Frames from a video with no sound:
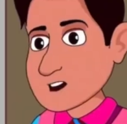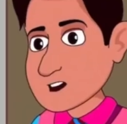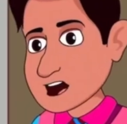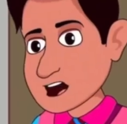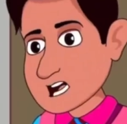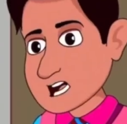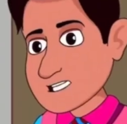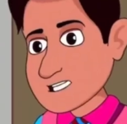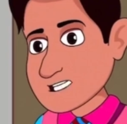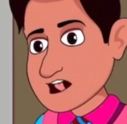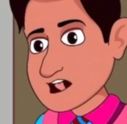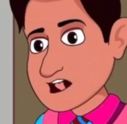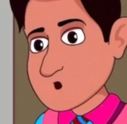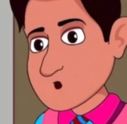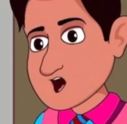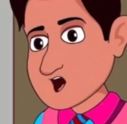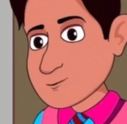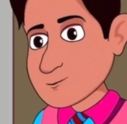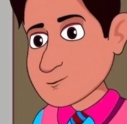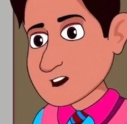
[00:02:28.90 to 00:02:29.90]
अभी रुको
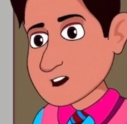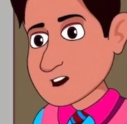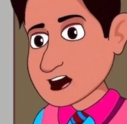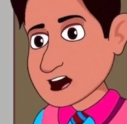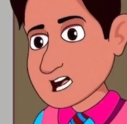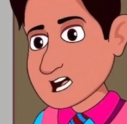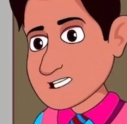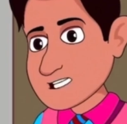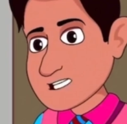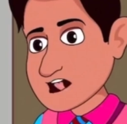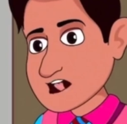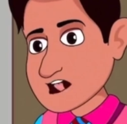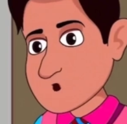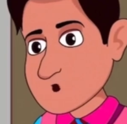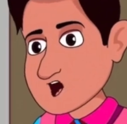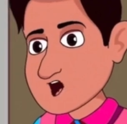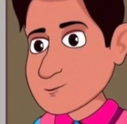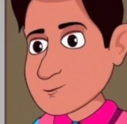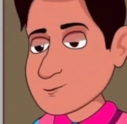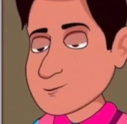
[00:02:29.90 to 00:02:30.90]
इन्हें खत्म
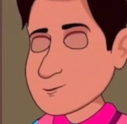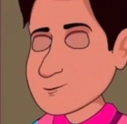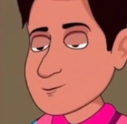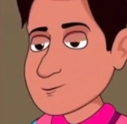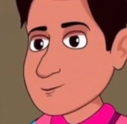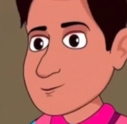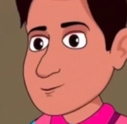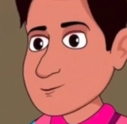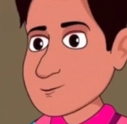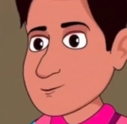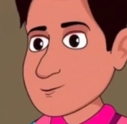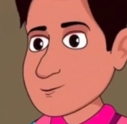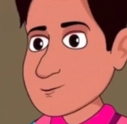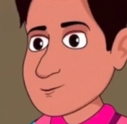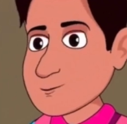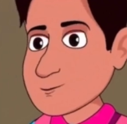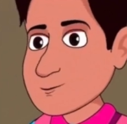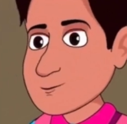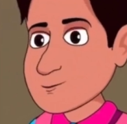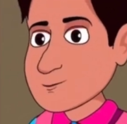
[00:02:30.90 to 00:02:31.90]
होने दो
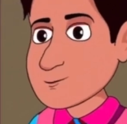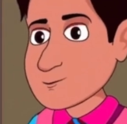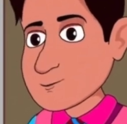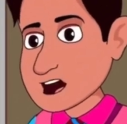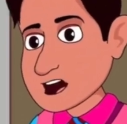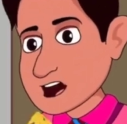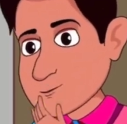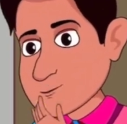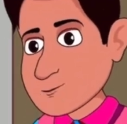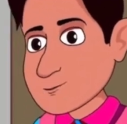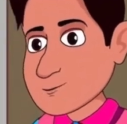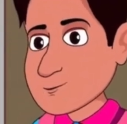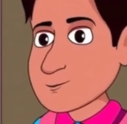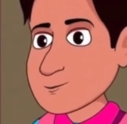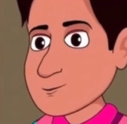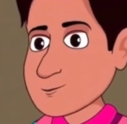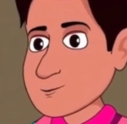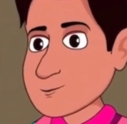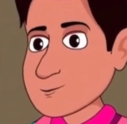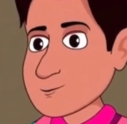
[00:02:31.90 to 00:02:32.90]
अमर खाने
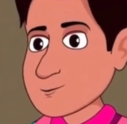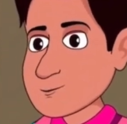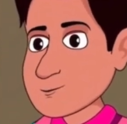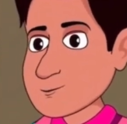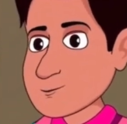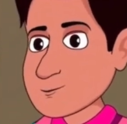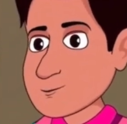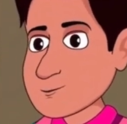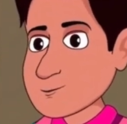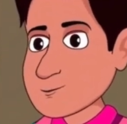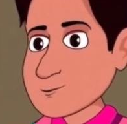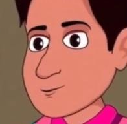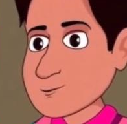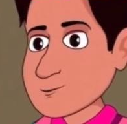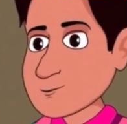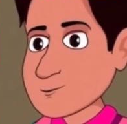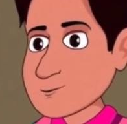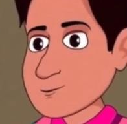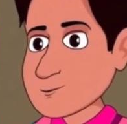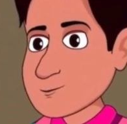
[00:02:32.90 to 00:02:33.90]
लग जाता है और मैच
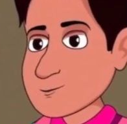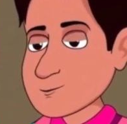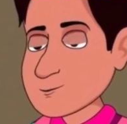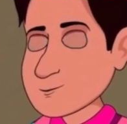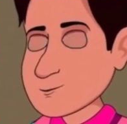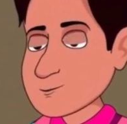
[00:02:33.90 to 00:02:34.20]
देखता है